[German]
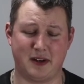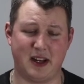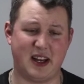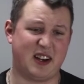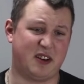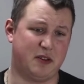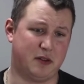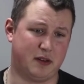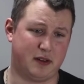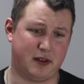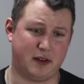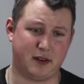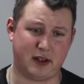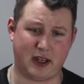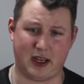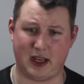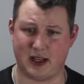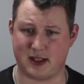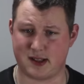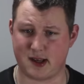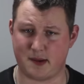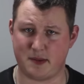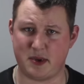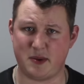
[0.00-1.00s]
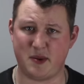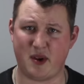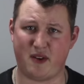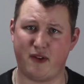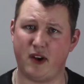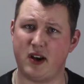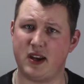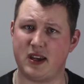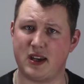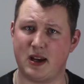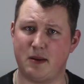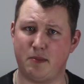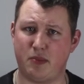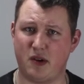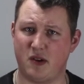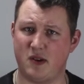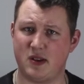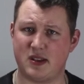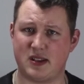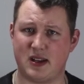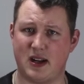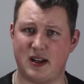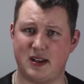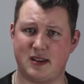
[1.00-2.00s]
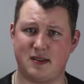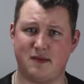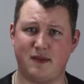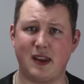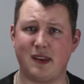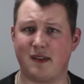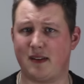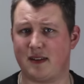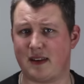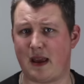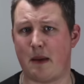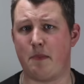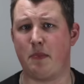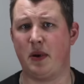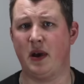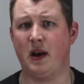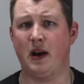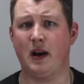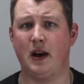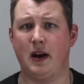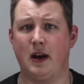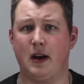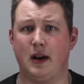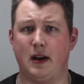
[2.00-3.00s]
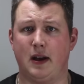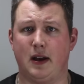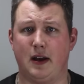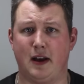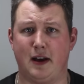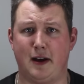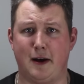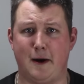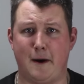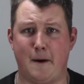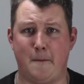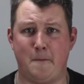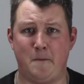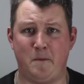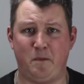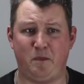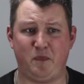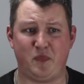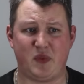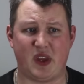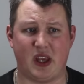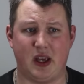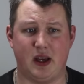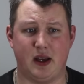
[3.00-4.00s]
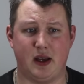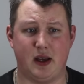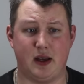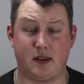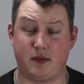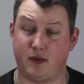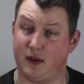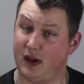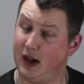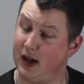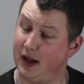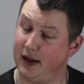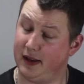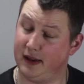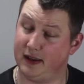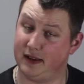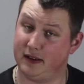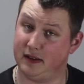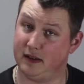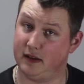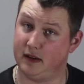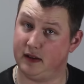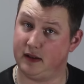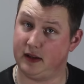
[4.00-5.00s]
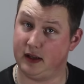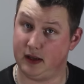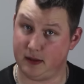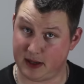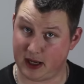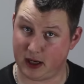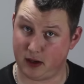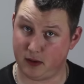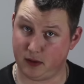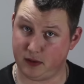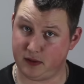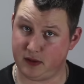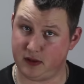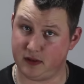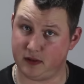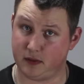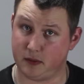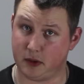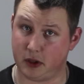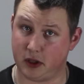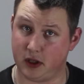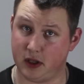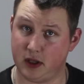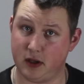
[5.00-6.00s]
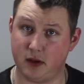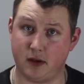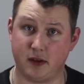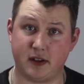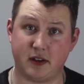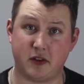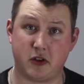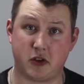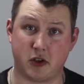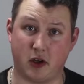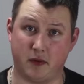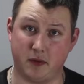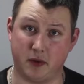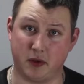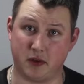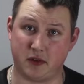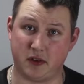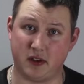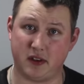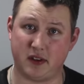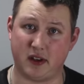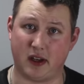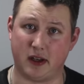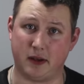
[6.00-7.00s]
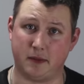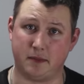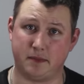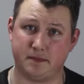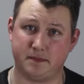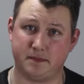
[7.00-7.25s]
Na gut, okay, jetzt habe ich mich völlig entblößt als Winterdepp. Ähm, es war jede Menge los diese Woche und das schauen wir uns jetzt an.